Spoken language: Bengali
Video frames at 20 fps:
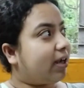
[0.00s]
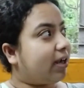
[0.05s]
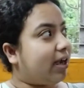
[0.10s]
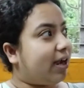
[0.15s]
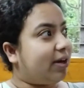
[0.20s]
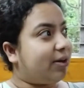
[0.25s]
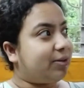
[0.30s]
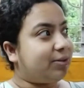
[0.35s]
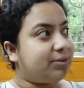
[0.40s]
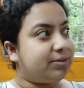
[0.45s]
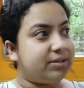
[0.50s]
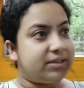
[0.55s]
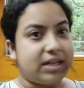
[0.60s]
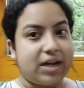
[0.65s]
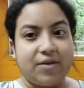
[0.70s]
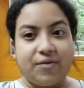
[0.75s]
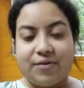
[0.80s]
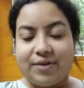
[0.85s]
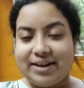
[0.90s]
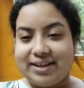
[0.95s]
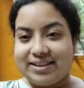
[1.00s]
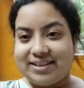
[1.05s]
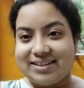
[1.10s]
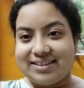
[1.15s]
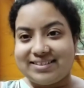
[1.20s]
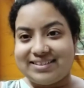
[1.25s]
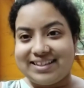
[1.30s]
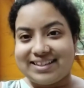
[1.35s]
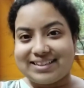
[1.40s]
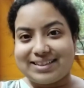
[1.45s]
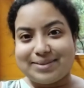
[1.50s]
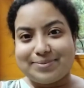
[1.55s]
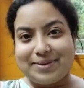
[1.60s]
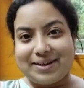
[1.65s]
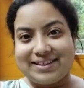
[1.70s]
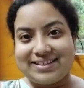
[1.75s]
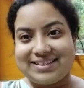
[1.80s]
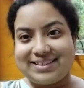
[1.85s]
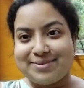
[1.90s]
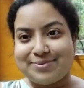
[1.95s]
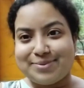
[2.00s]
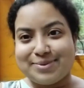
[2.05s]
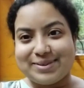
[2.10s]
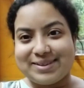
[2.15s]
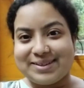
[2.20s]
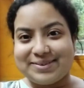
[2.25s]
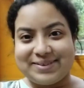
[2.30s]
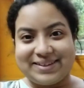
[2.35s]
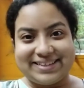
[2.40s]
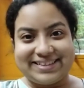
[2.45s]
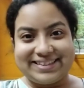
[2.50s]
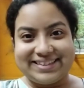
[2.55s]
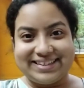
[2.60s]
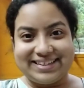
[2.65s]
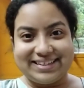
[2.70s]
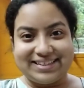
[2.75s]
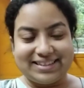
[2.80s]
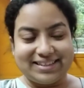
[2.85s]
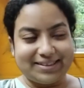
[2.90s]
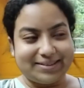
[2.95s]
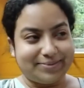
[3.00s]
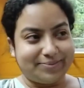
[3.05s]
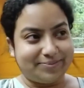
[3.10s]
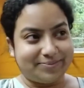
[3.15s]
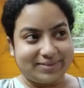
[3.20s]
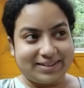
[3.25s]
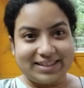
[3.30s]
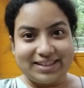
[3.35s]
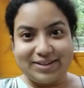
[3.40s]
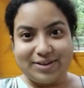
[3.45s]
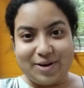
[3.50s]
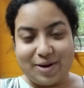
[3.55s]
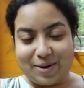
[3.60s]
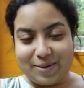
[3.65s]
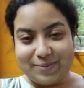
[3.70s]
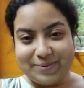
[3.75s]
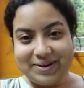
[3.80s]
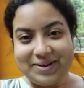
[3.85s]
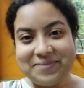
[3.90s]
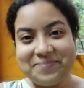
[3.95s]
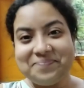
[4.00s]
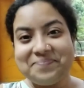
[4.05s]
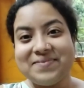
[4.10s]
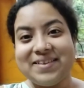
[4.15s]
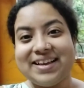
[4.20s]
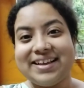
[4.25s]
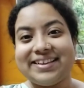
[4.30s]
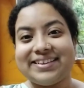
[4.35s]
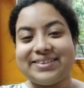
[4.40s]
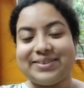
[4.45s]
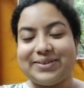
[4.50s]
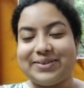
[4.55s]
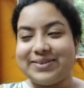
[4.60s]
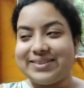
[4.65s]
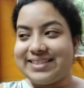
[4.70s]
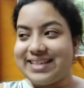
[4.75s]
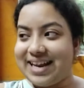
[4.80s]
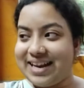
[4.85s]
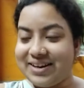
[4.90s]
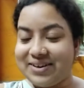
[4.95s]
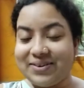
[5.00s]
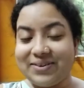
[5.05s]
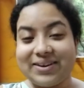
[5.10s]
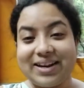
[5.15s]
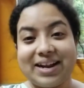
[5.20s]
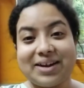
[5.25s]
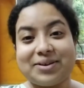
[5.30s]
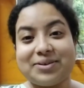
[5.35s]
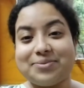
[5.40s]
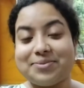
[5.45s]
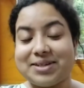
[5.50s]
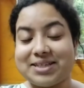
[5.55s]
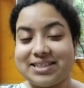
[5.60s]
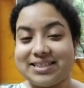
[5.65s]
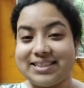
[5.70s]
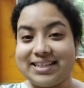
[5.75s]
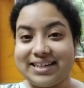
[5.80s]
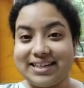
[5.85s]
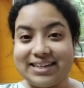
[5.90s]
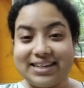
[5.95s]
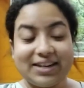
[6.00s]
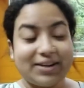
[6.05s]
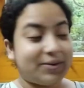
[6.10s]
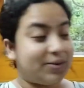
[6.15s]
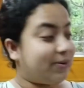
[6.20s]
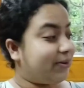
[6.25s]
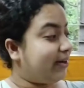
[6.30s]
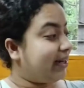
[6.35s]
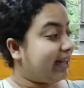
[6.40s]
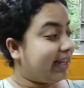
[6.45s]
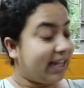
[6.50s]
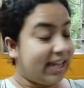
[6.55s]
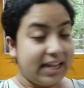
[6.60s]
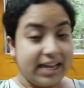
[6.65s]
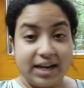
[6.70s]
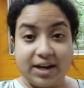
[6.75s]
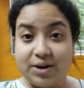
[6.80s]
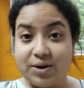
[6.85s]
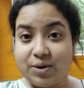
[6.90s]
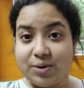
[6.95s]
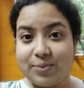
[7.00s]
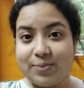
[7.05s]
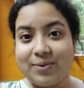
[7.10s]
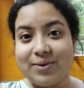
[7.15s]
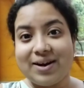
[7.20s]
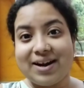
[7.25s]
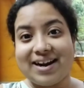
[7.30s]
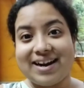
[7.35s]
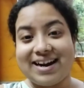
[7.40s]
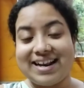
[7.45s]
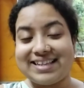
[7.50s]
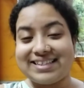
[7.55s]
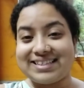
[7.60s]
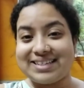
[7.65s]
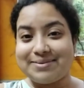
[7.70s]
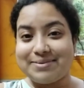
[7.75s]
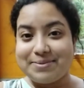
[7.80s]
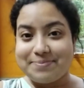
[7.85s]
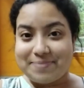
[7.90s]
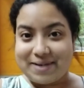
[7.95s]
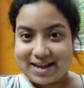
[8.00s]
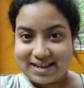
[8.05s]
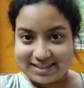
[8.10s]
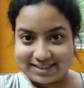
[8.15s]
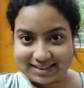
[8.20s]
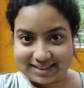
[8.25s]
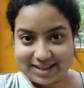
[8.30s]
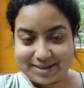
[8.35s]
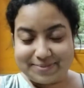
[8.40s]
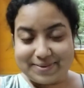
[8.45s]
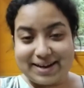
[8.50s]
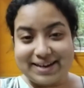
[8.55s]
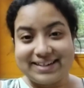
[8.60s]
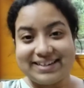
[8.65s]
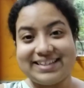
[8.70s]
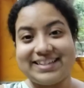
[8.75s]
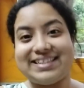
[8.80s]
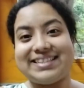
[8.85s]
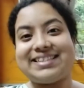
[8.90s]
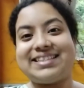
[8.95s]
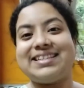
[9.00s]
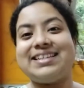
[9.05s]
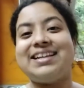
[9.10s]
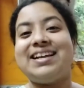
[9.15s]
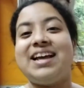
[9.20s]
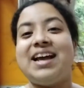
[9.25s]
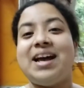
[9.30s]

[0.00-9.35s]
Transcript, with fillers: কারণ যা ওয়েদার দেখতে পাচ্ছি বুঝতে পারছি না যে কি হবে তো যাই হোক এখন বেশি দেরি না করে খেয়ে নেবো আর আজকে আমি পাস্তা বানিয়েছি